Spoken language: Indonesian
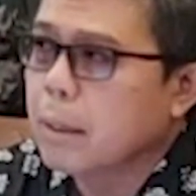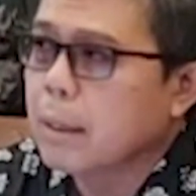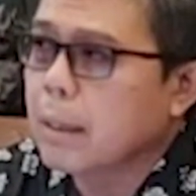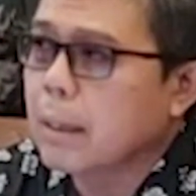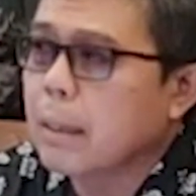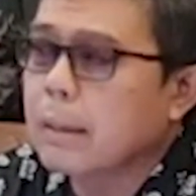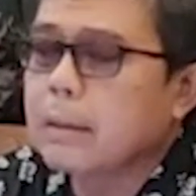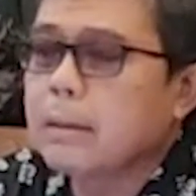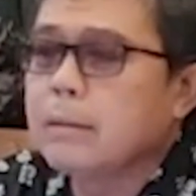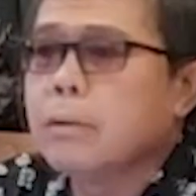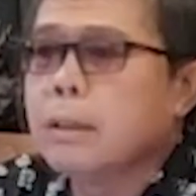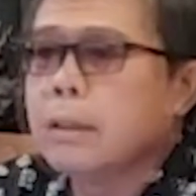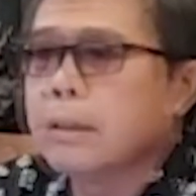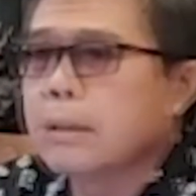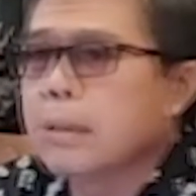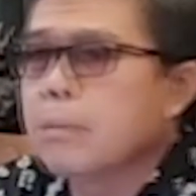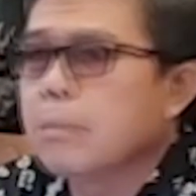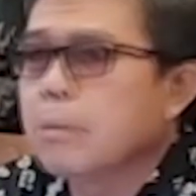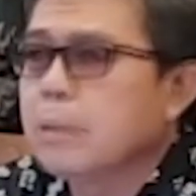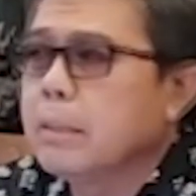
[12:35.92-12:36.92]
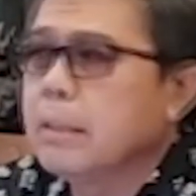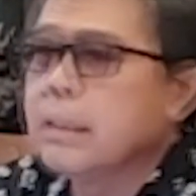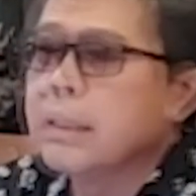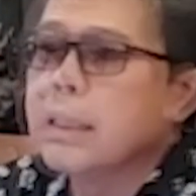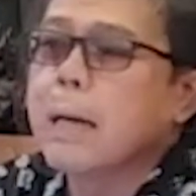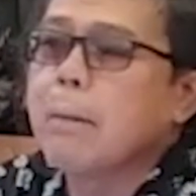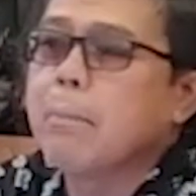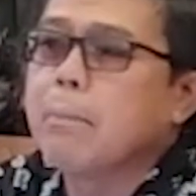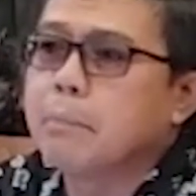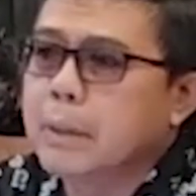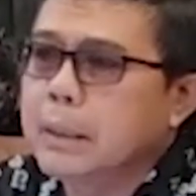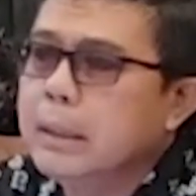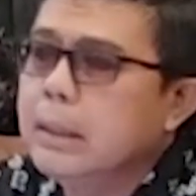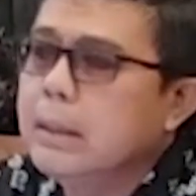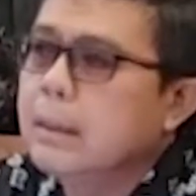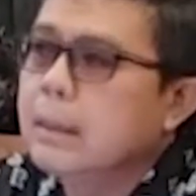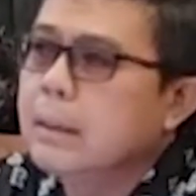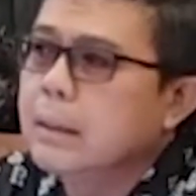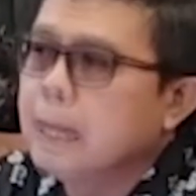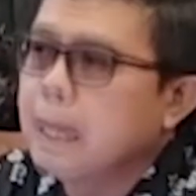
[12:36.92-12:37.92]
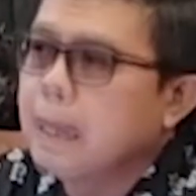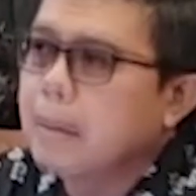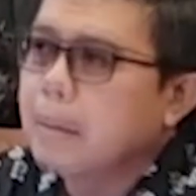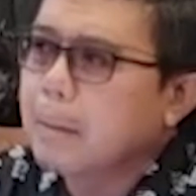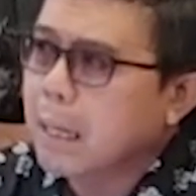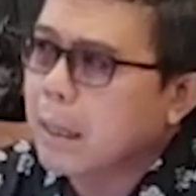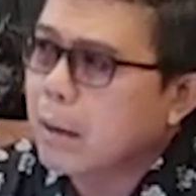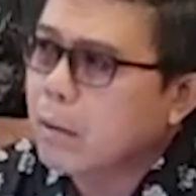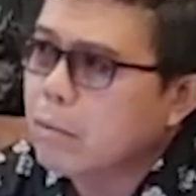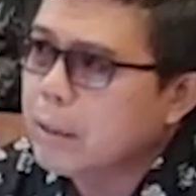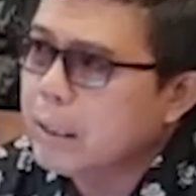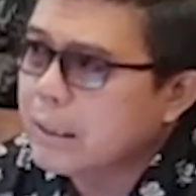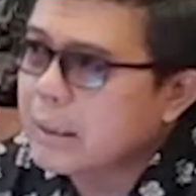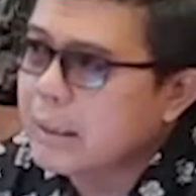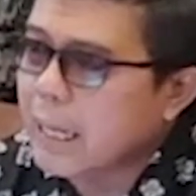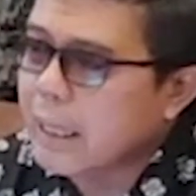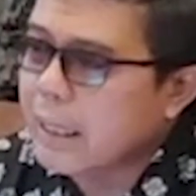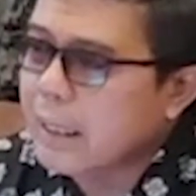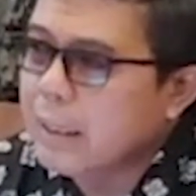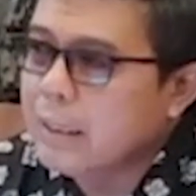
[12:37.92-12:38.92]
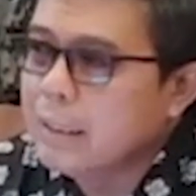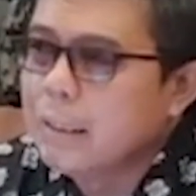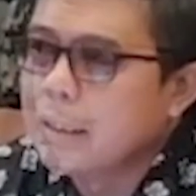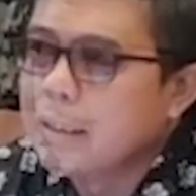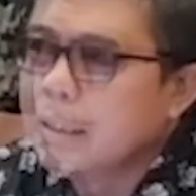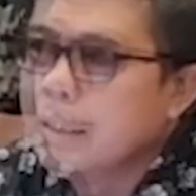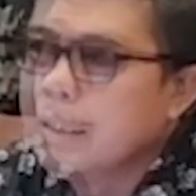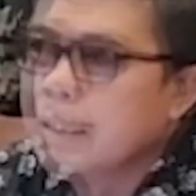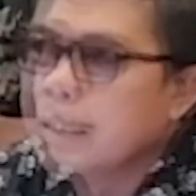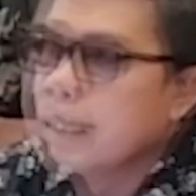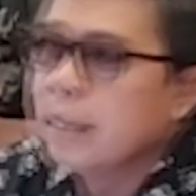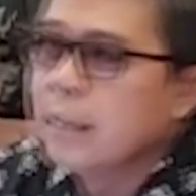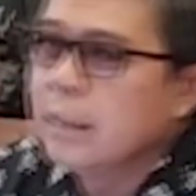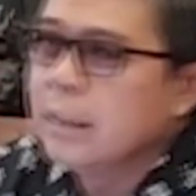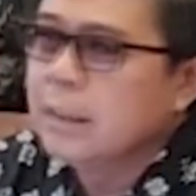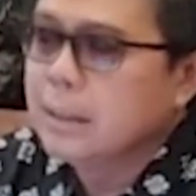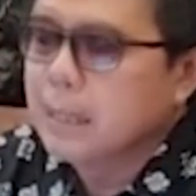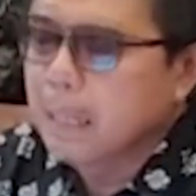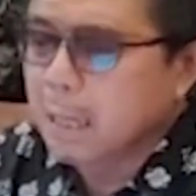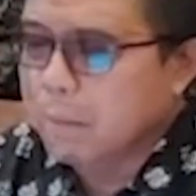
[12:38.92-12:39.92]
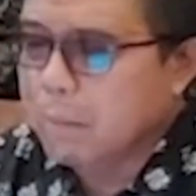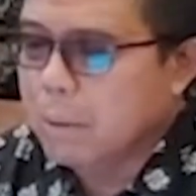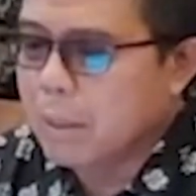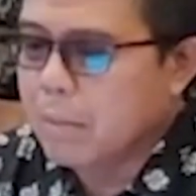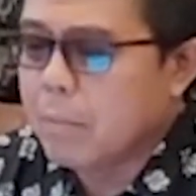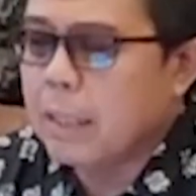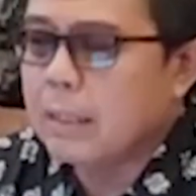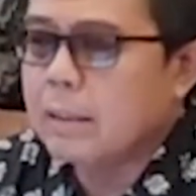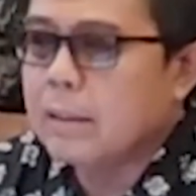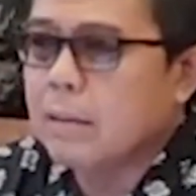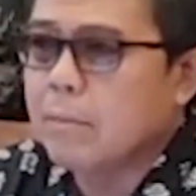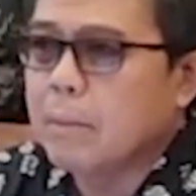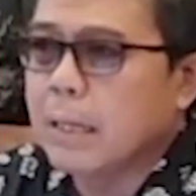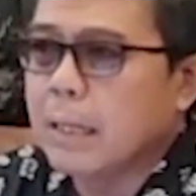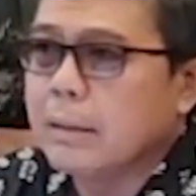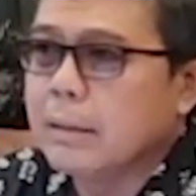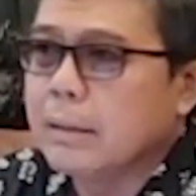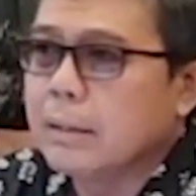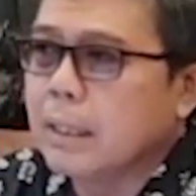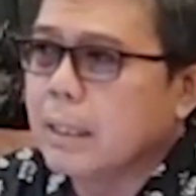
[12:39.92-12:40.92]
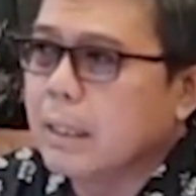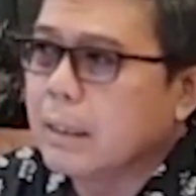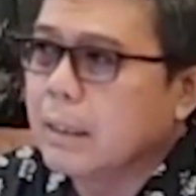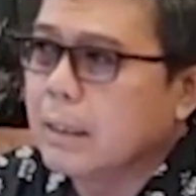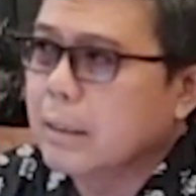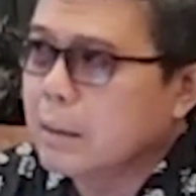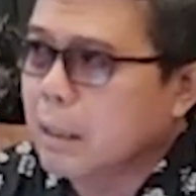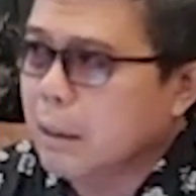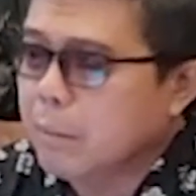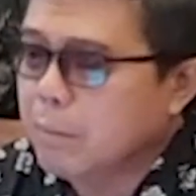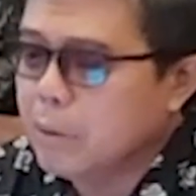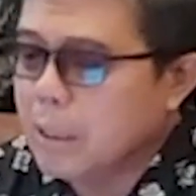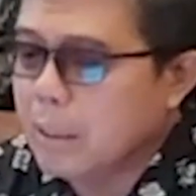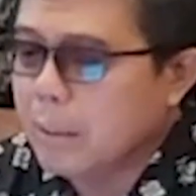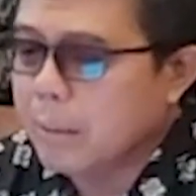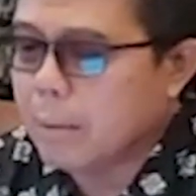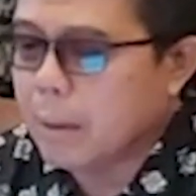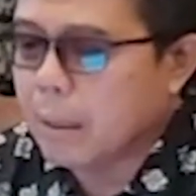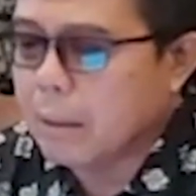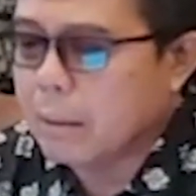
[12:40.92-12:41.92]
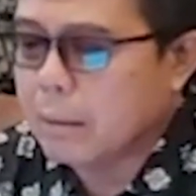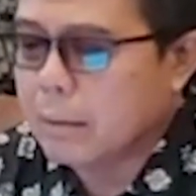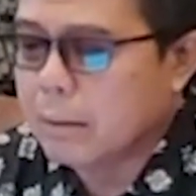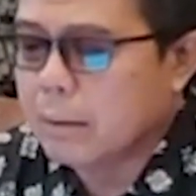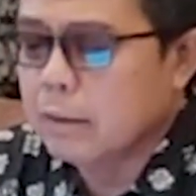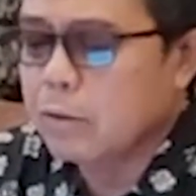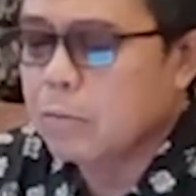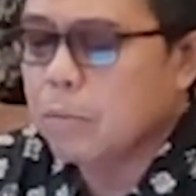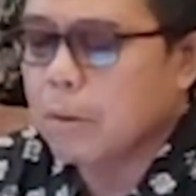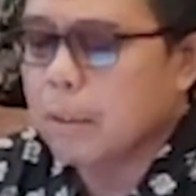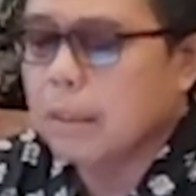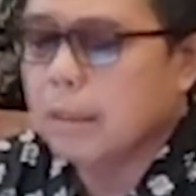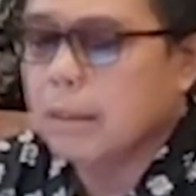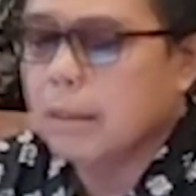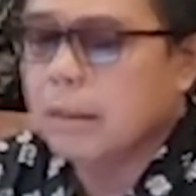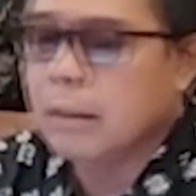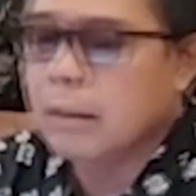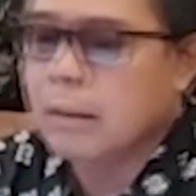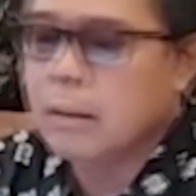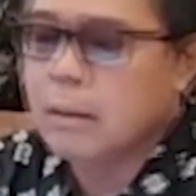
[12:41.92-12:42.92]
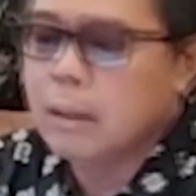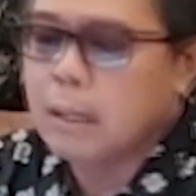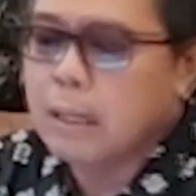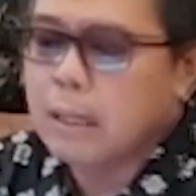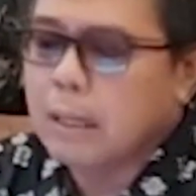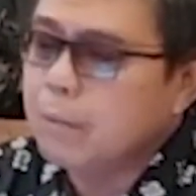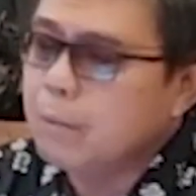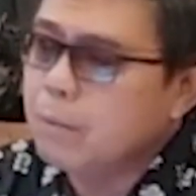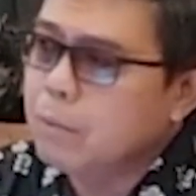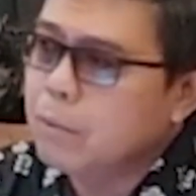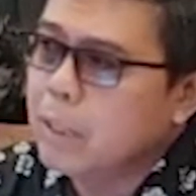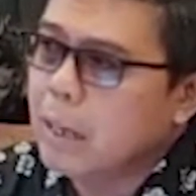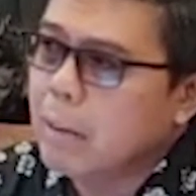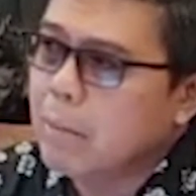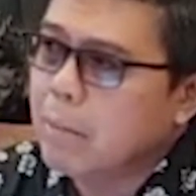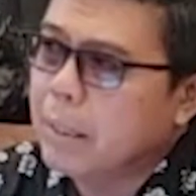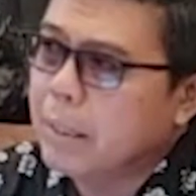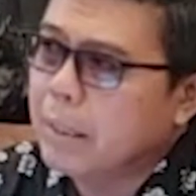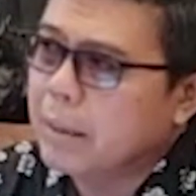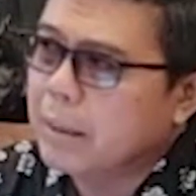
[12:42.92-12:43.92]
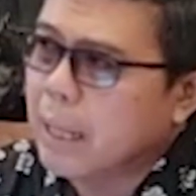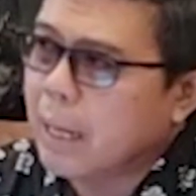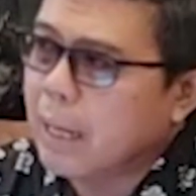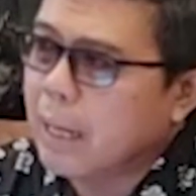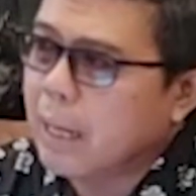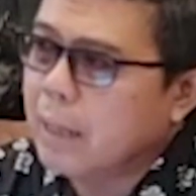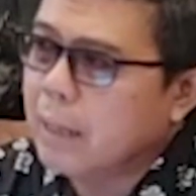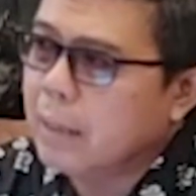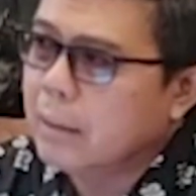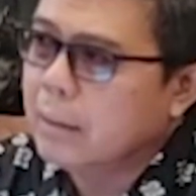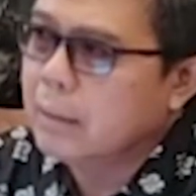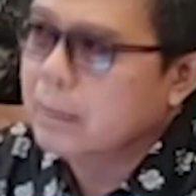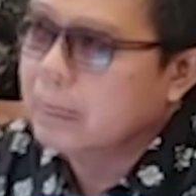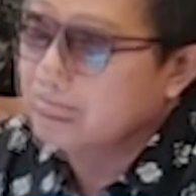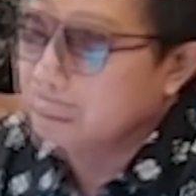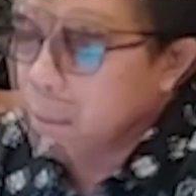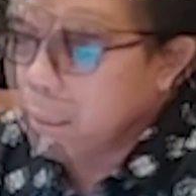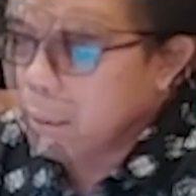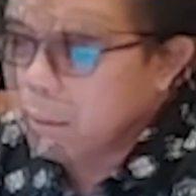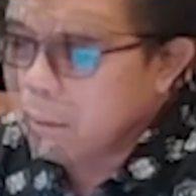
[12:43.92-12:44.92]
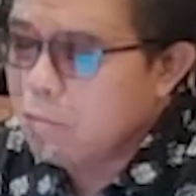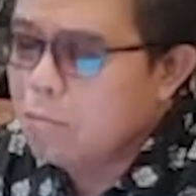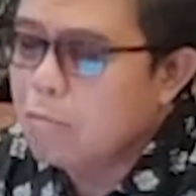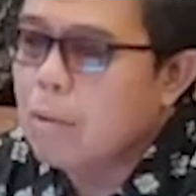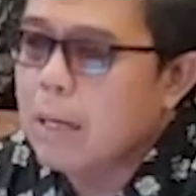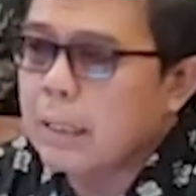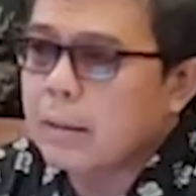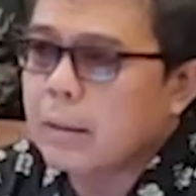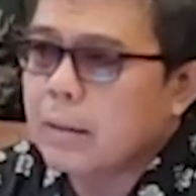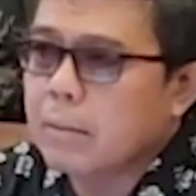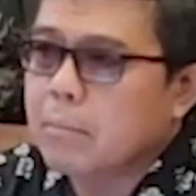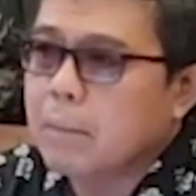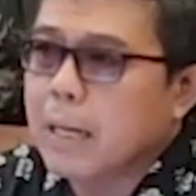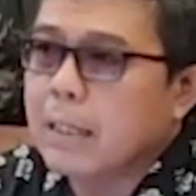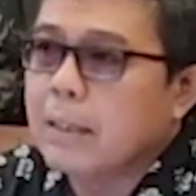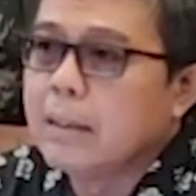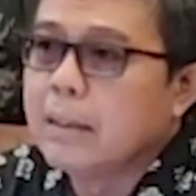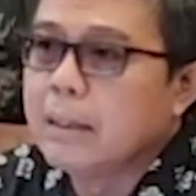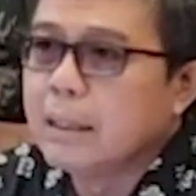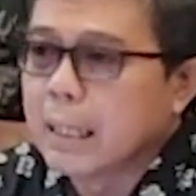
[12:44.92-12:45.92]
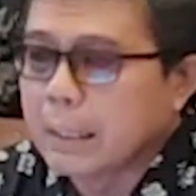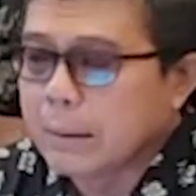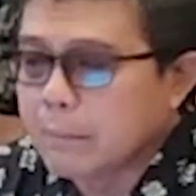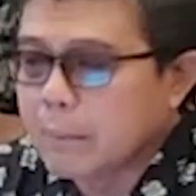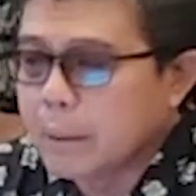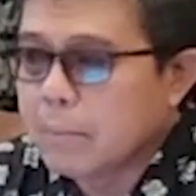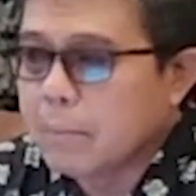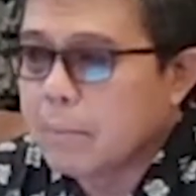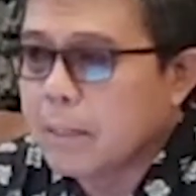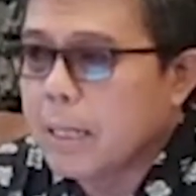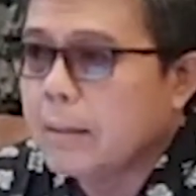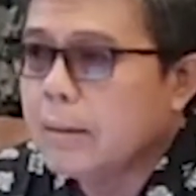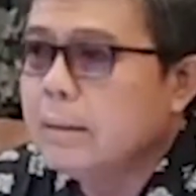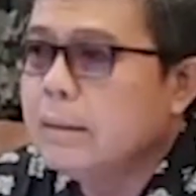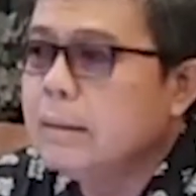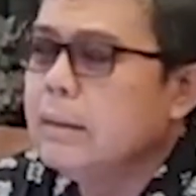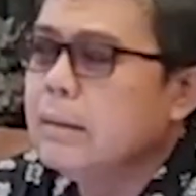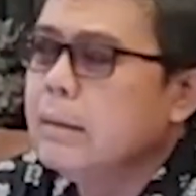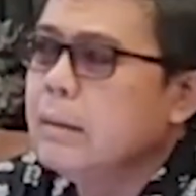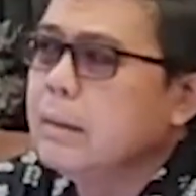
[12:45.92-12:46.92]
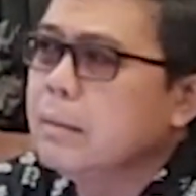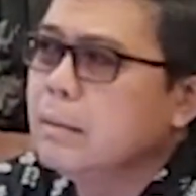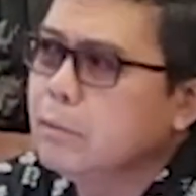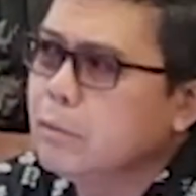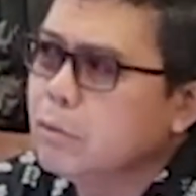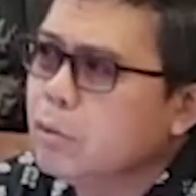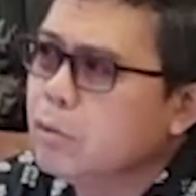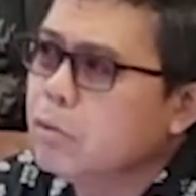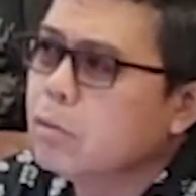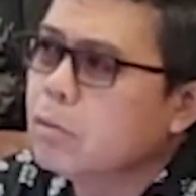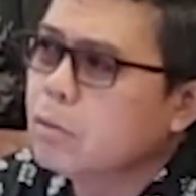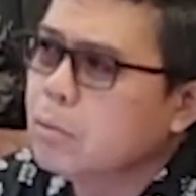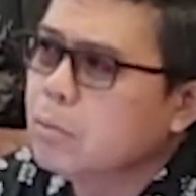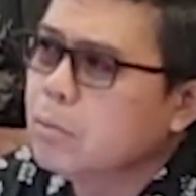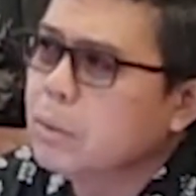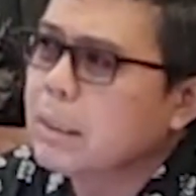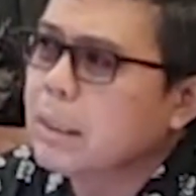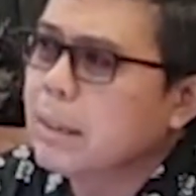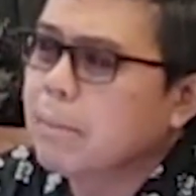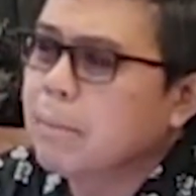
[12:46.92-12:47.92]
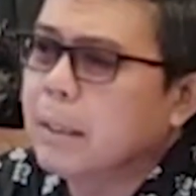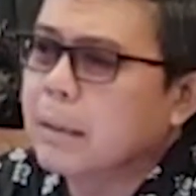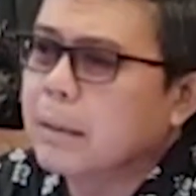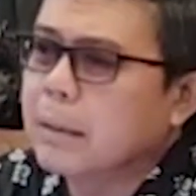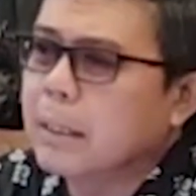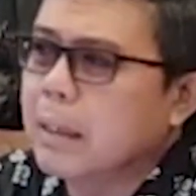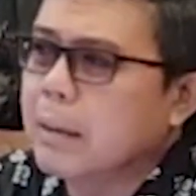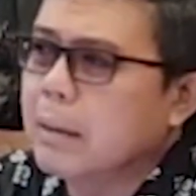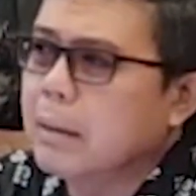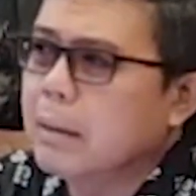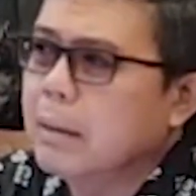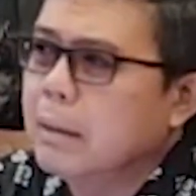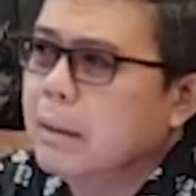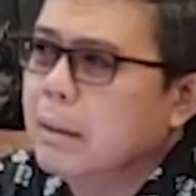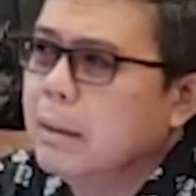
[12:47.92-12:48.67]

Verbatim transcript: para kadewatan menyikapi kita. Kalau kita ini gigih, tidak bermanja-manja, kita menyiapkan diri sebagai orang yang punya mental yang kuat, mandiri yang pribadi, hmm. itu justru mendapatkan